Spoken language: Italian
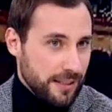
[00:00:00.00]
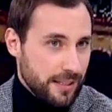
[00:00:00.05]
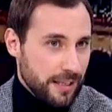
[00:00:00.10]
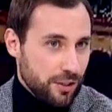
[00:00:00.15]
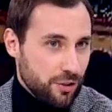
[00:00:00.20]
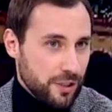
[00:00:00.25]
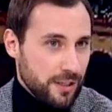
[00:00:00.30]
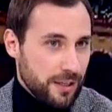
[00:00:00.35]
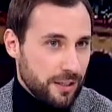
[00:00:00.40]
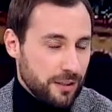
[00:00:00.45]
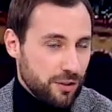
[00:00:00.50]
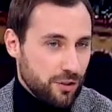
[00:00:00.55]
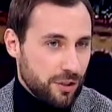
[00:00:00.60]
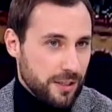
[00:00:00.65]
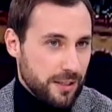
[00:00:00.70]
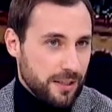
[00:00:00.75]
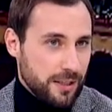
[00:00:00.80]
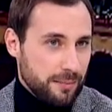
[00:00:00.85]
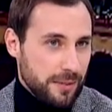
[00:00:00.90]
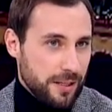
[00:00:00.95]
decine e
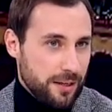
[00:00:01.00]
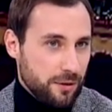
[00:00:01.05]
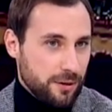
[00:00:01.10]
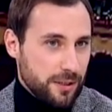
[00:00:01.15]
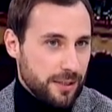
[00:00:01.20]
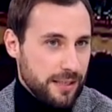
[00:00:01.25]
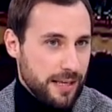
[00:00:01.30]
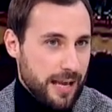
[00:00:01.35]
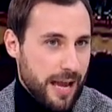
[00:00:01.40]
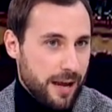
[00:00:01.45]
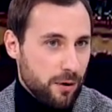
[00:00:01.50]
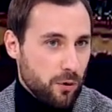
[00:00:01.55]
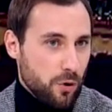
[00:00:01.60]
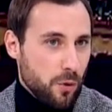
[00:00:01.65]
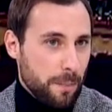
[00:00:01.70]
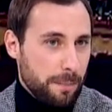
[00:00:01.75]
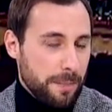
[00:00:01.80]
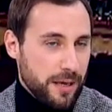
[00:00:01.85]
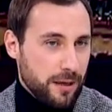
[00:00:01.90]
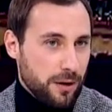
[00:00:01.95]
decine di milioni di
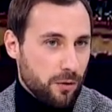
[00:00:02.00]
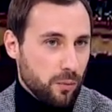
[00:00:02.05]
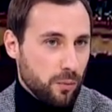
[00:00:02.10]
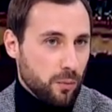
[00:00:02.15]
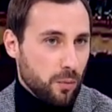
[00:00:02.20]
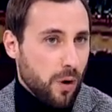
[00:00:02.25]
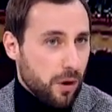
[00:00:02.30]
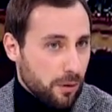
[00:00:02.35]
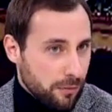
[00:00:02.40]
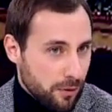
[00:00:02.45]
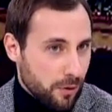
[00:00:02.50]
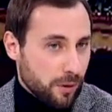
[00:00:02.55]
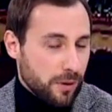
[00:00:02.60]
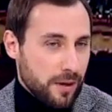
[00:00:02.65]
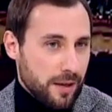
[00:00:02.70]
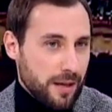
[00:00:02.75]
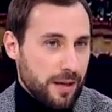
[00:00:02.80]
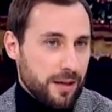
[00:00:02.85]
euro per un nuovo